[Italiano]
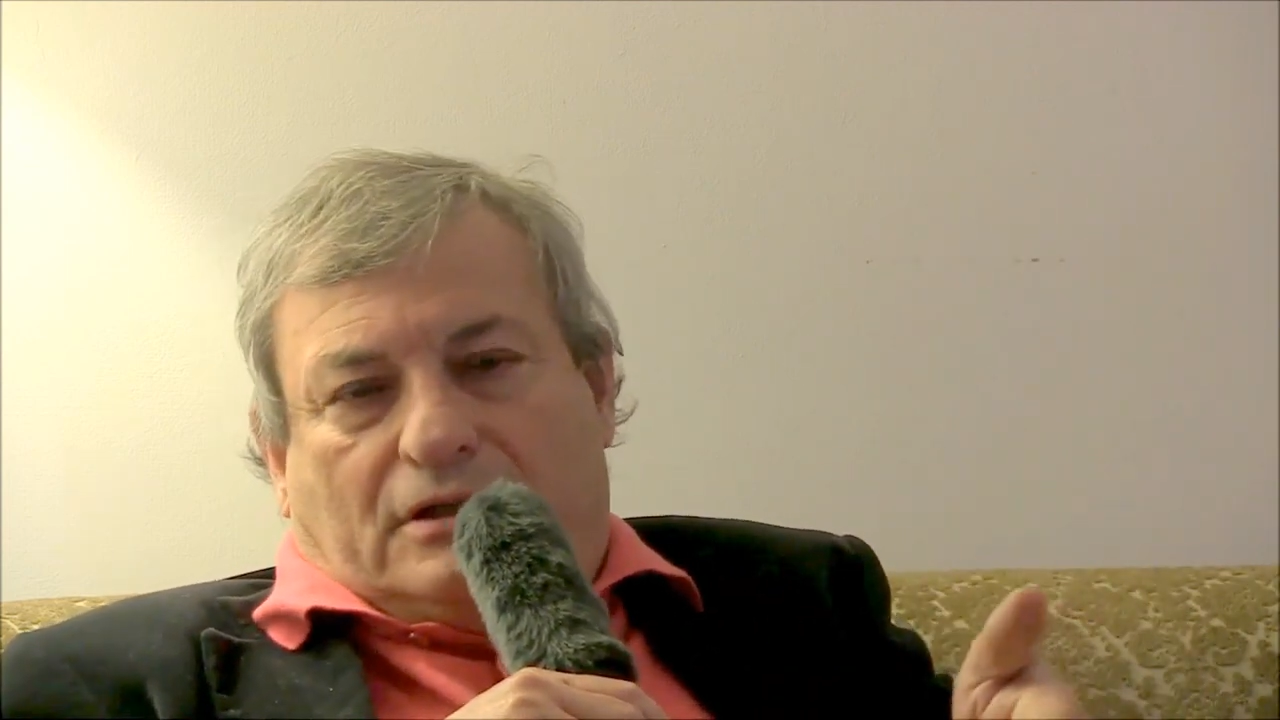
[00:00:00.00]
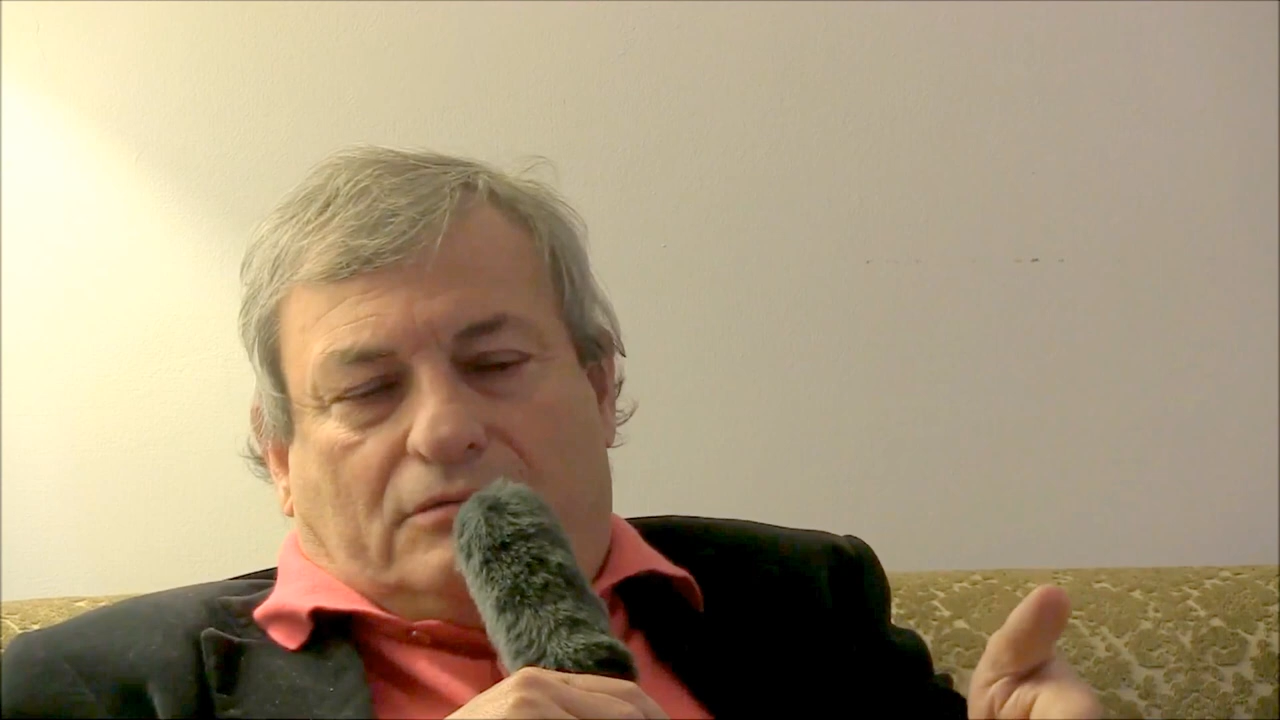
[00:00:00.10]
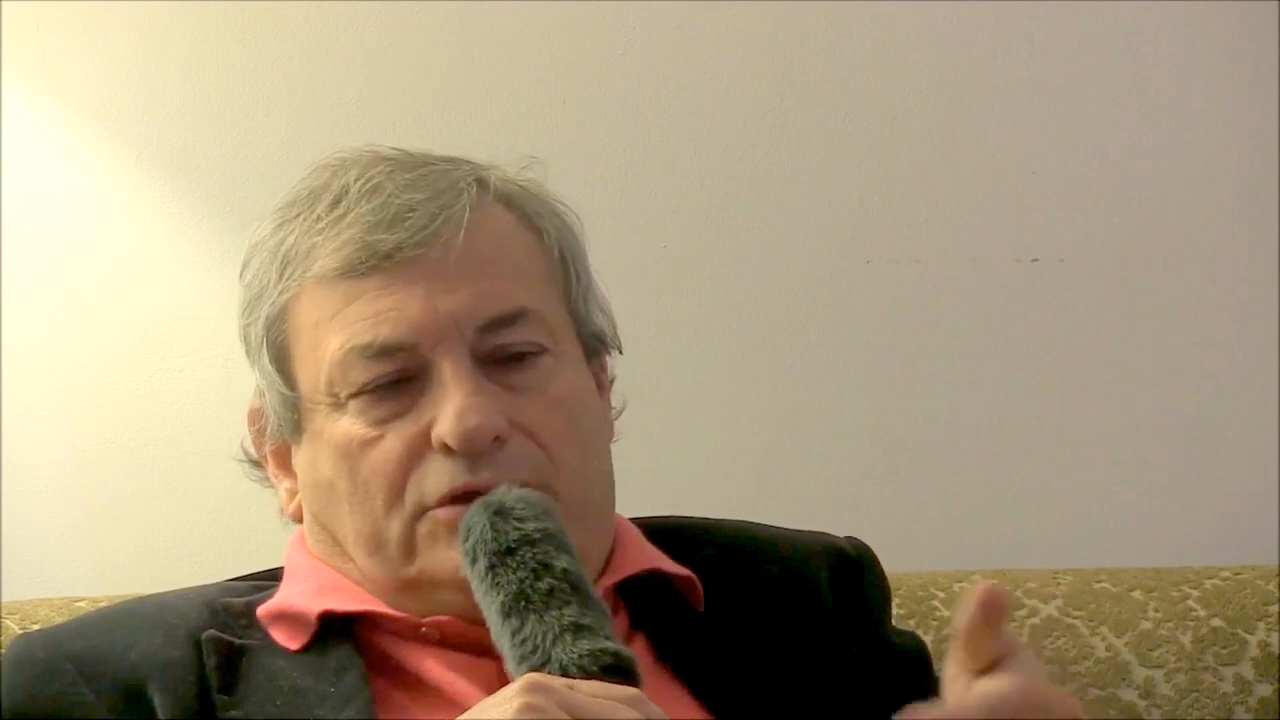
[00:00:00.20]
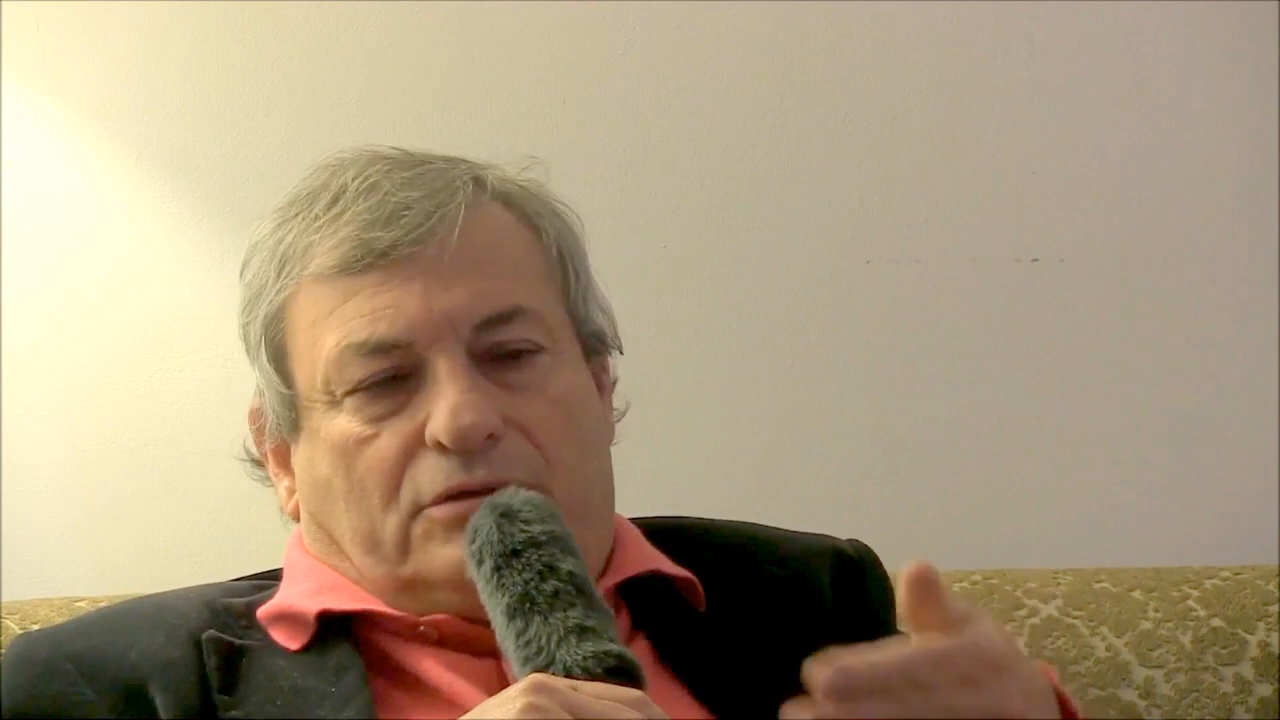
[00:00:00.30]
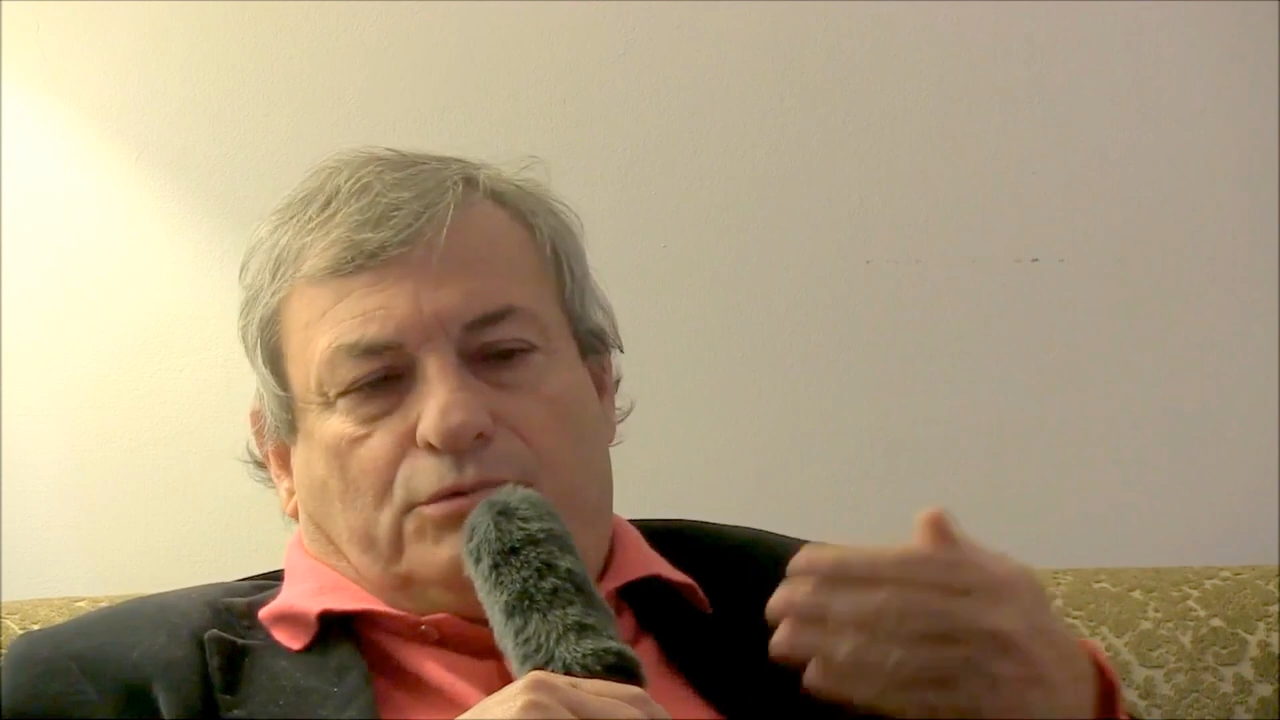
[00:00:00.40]
da
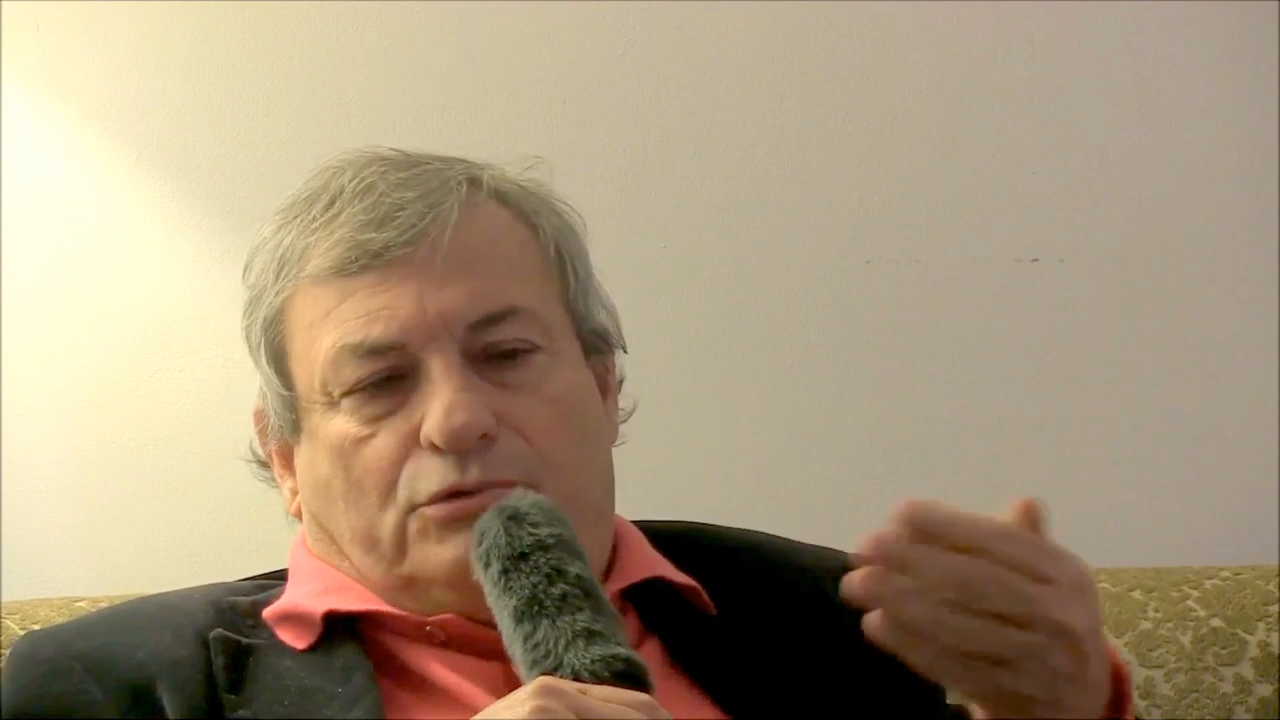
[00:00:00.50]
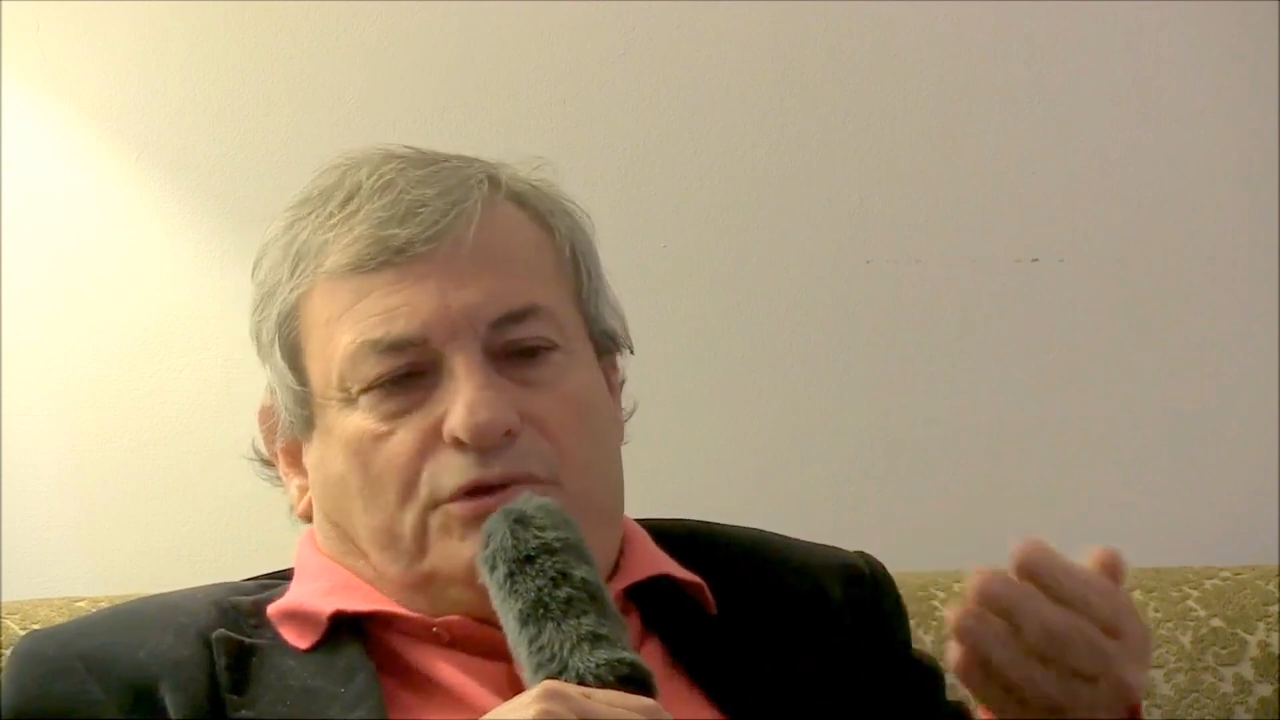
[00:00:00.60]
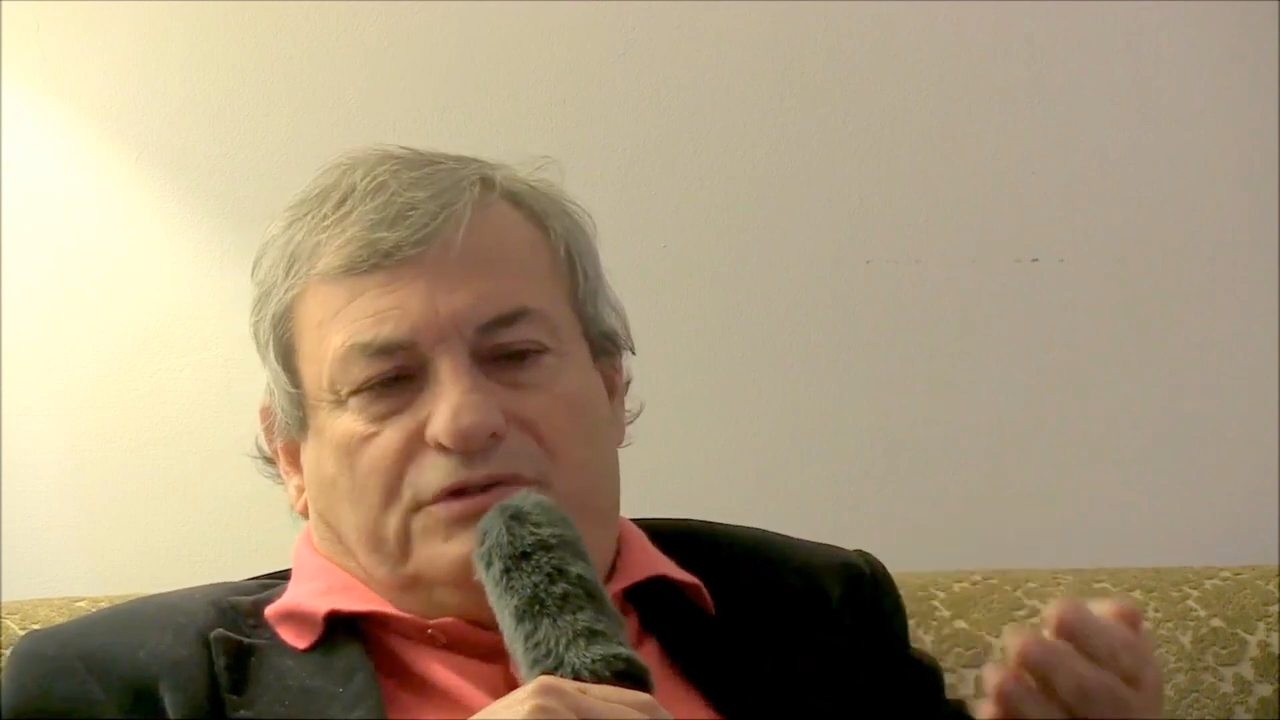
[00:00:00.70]
questo punto